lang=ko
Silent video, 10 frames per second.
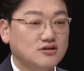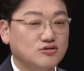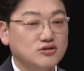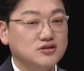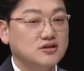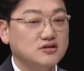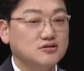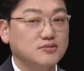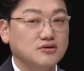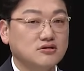의원이
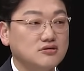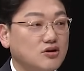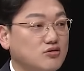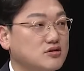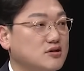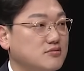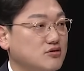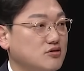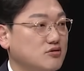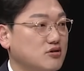있었지만 그렇다고 해서 김대중
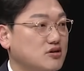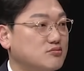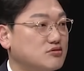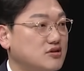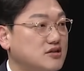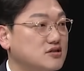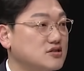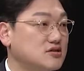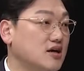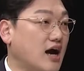대통령이 그분을
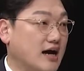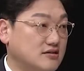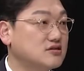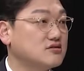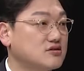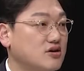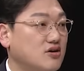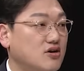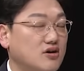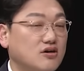내치지 않으셨어요.
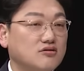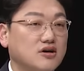예.